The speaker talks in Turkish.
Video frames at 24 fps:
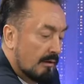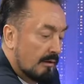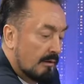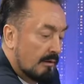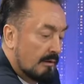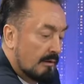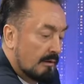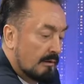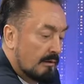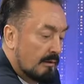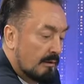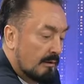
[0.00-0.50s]

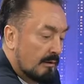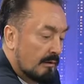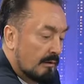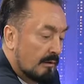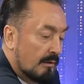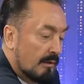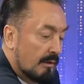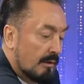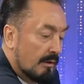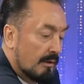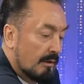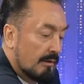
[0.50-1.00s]
e,
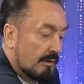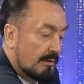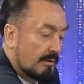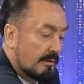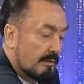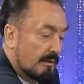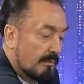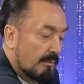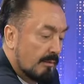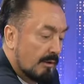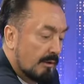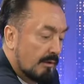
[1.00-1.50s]
ahir
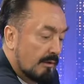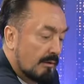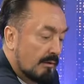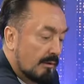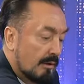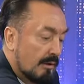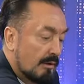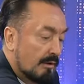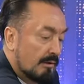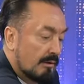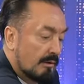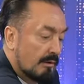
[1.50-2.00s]
zamanın
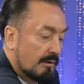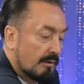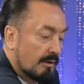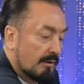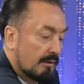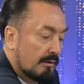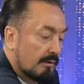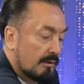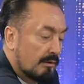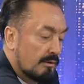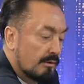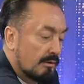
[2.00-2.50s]
ne kadar
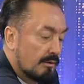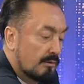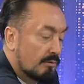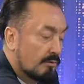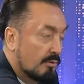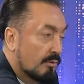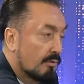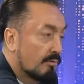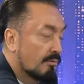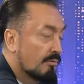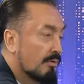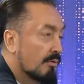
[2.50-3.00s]
yaklaştığını
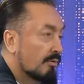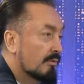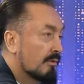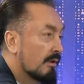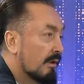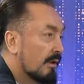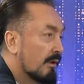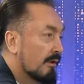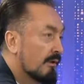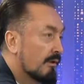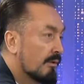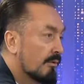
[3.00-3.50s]
çok çok
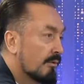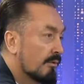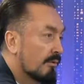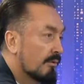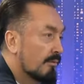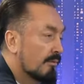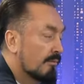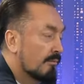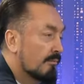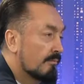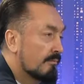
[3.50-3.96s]
daha iyi gördüm.